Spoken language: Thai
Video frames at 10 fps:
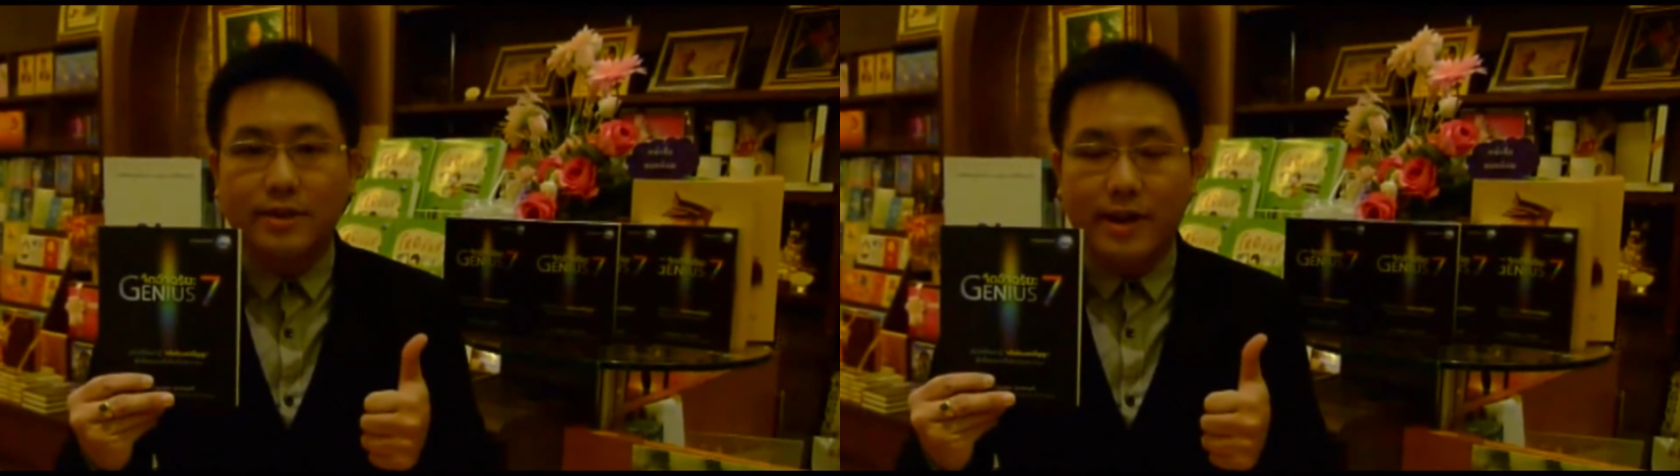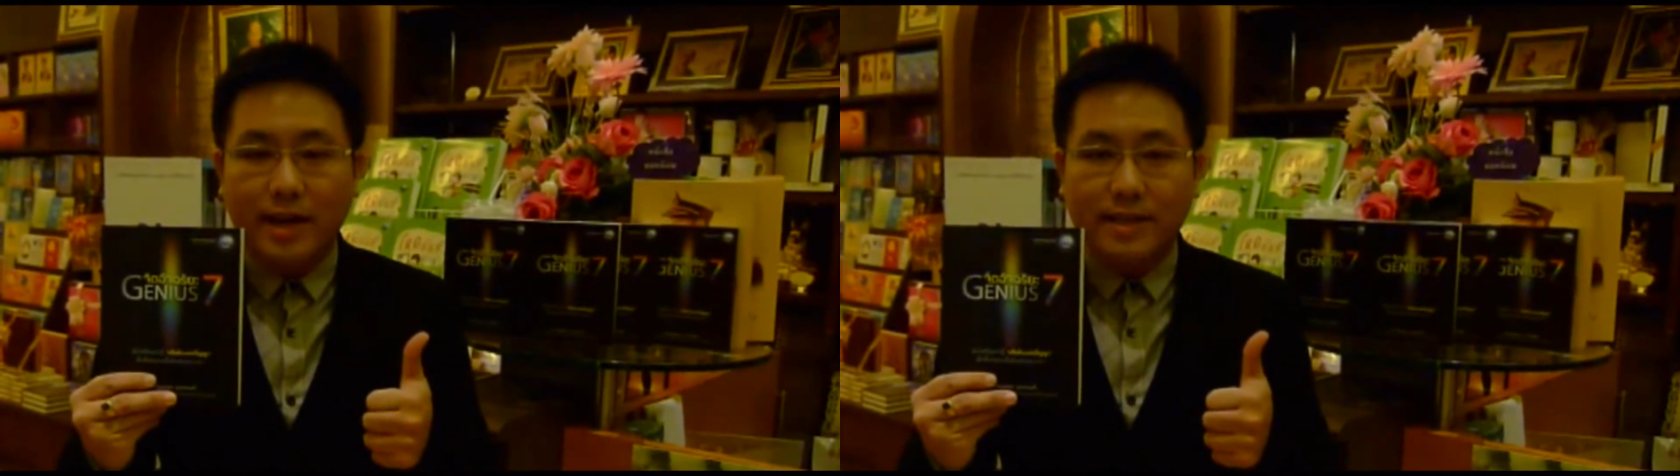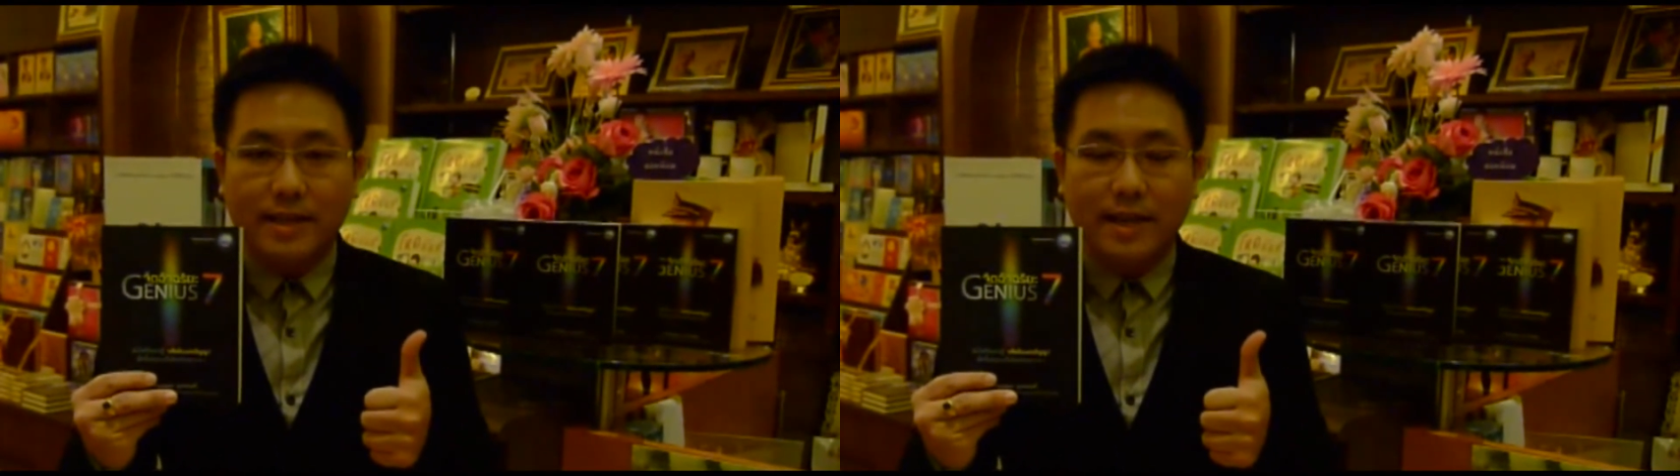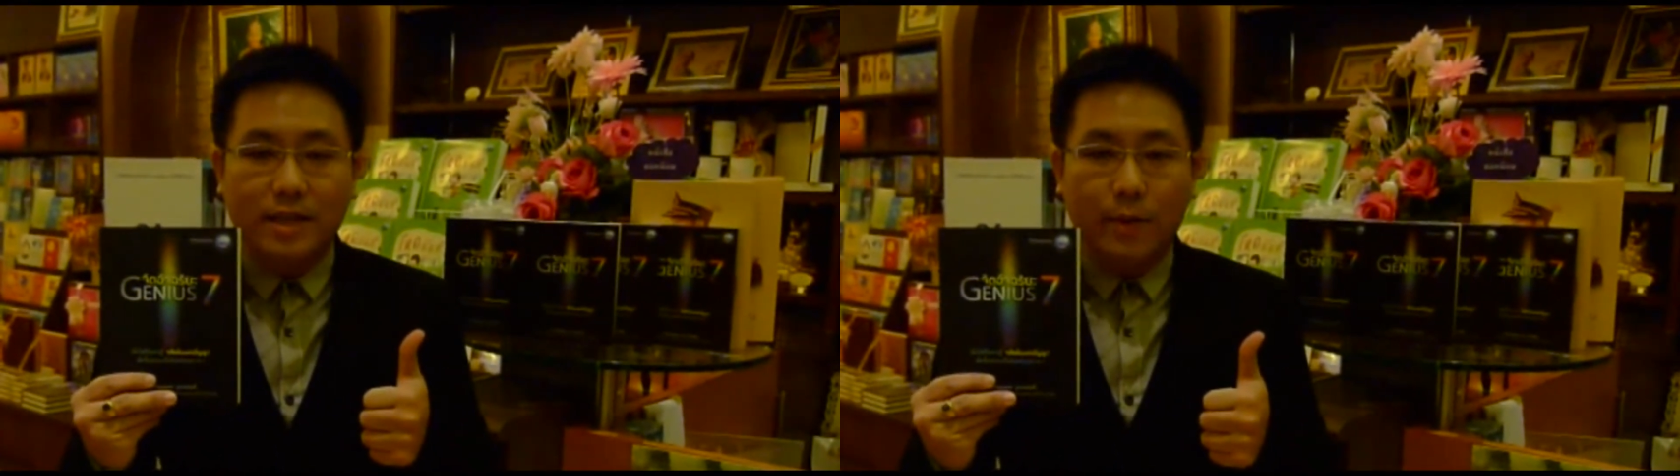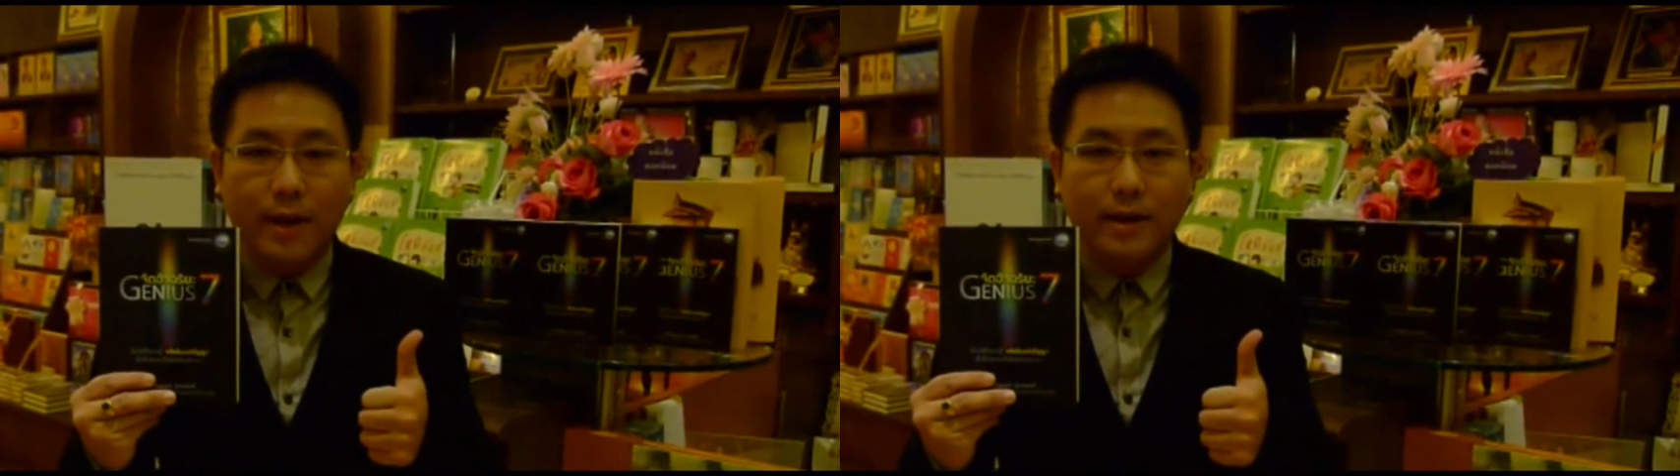อัจฉริยะจี
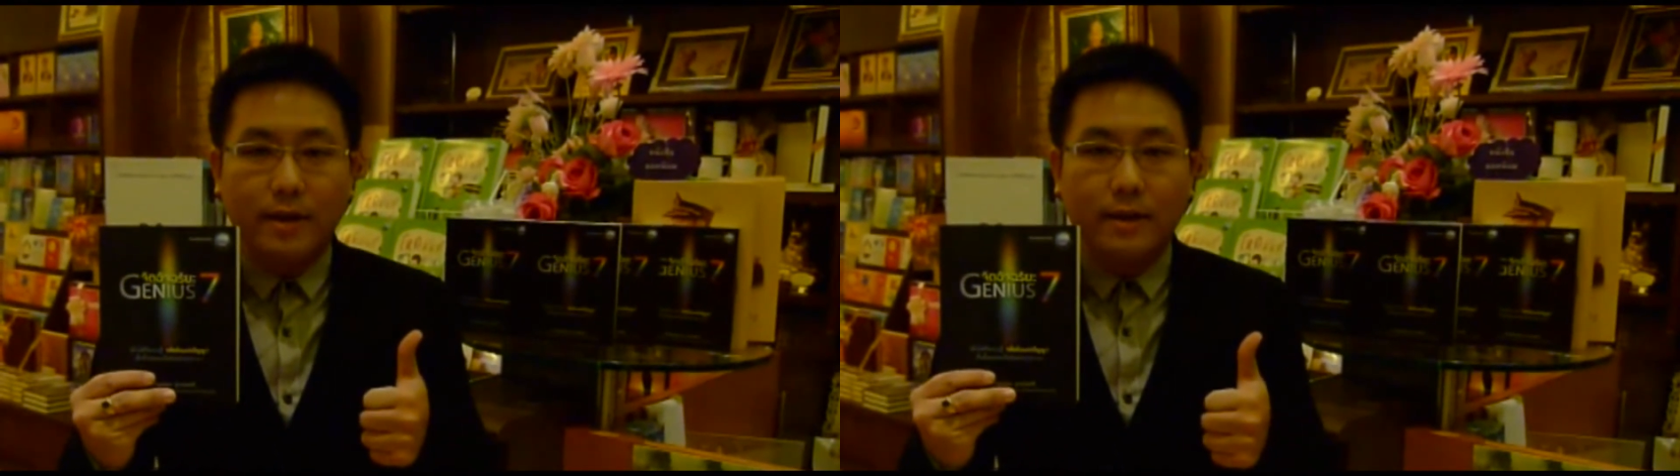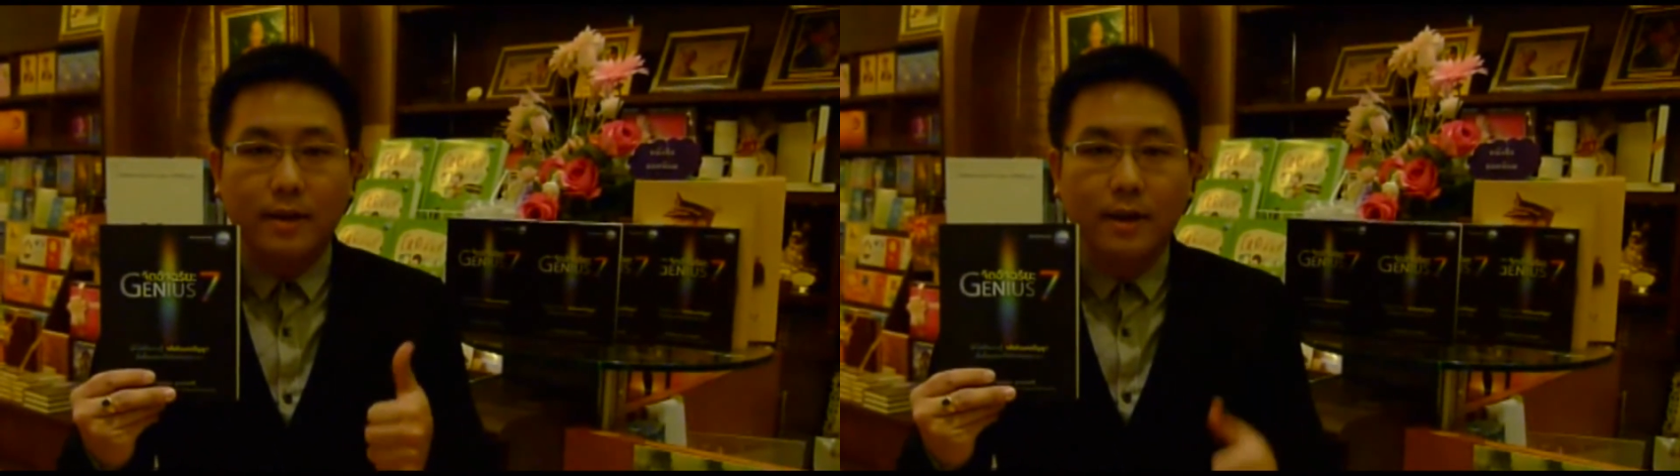เนียเซเว่น